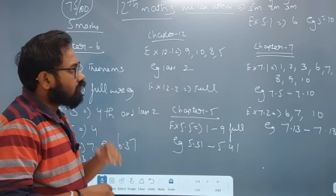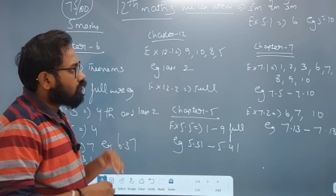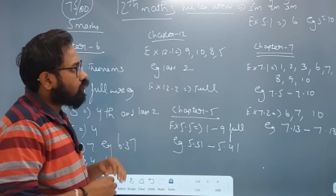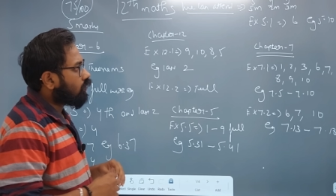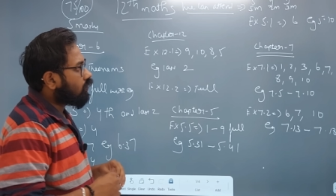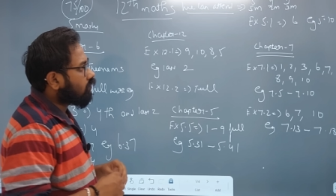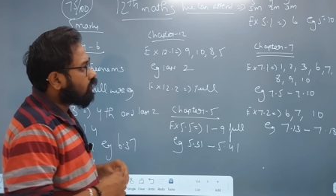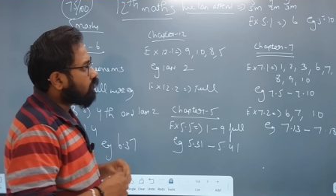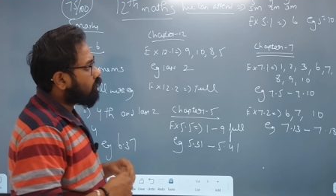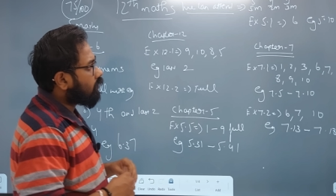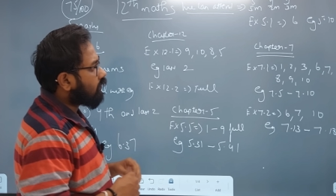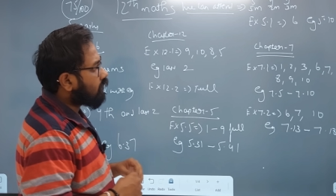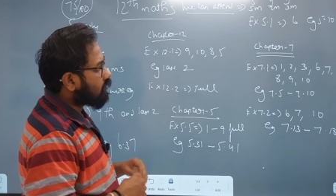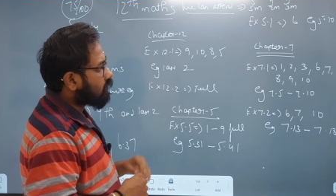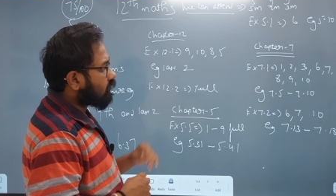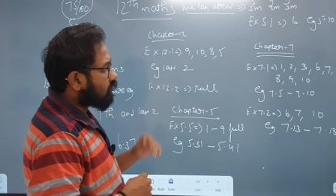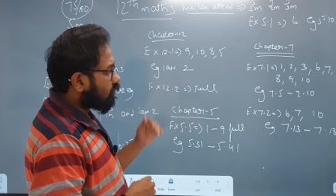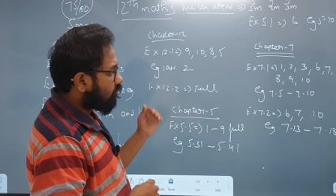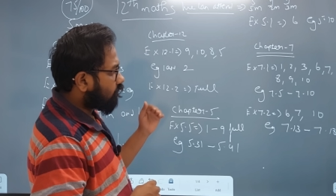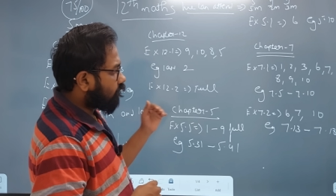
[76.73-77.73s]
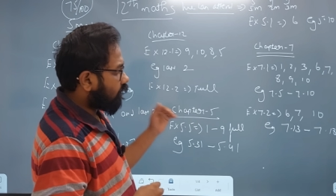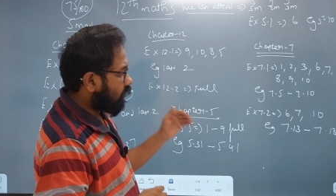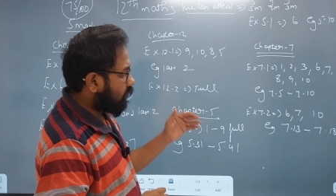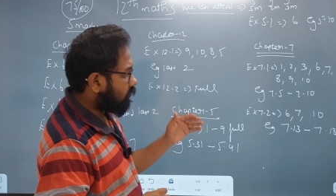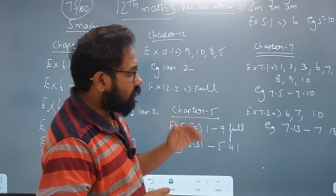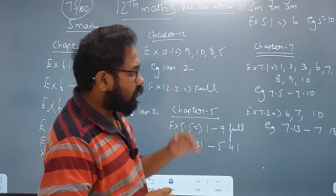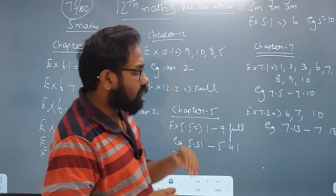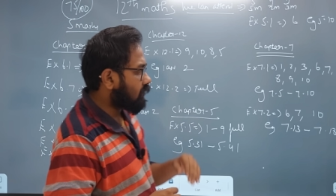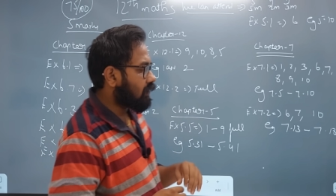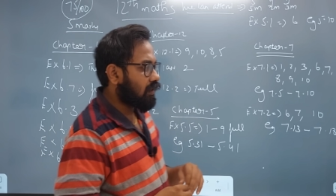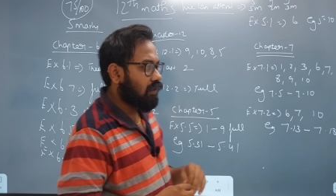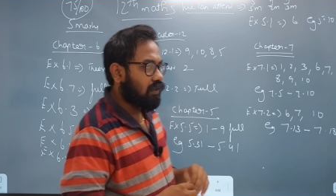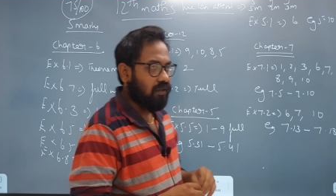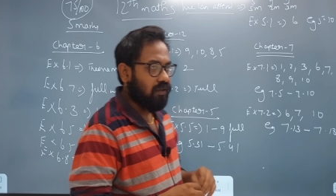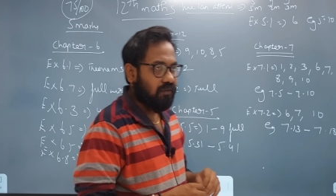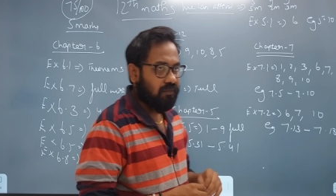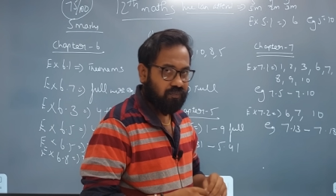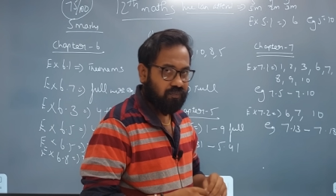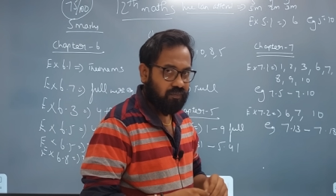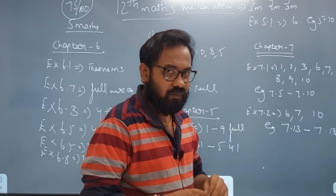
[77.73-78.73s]
டுவெல்த் மேக்ஸ் ஃபைவ் மார்க்ஸ்
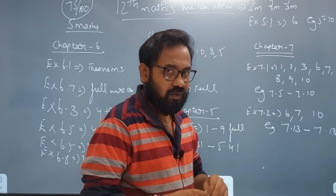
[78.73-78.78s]
செக்ஷன்